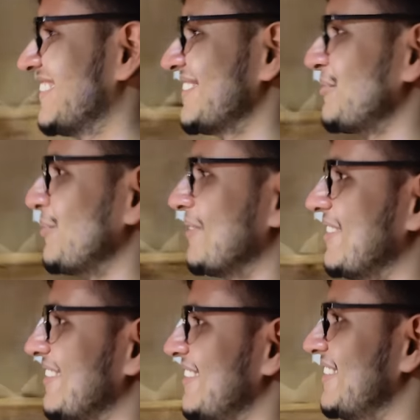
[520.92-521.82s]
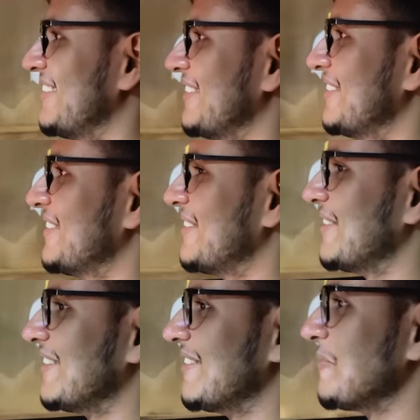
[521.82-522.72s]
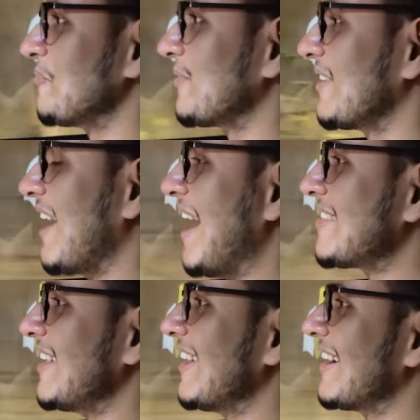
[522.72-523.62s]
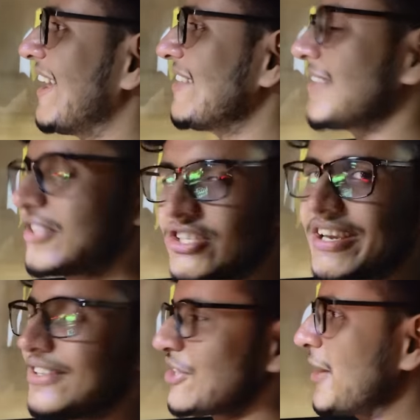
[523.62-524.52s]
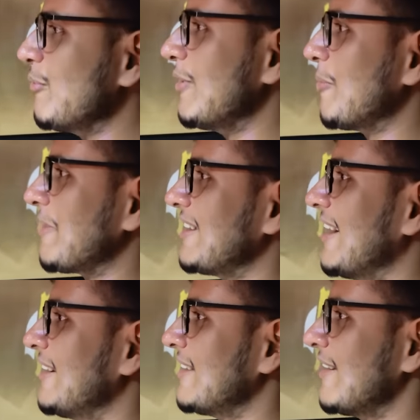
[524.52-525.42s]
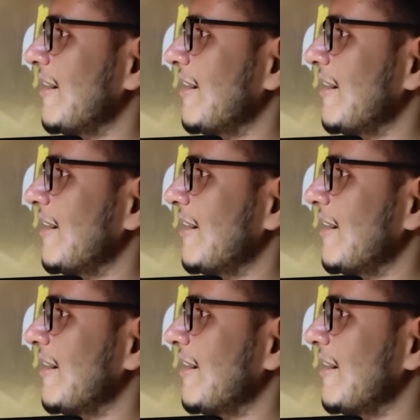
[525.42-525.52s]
कैसा लग रहा है वैसे ये तो बता दे ऐसा लग रहा है सच्ची जेन्युइन ओपिनियन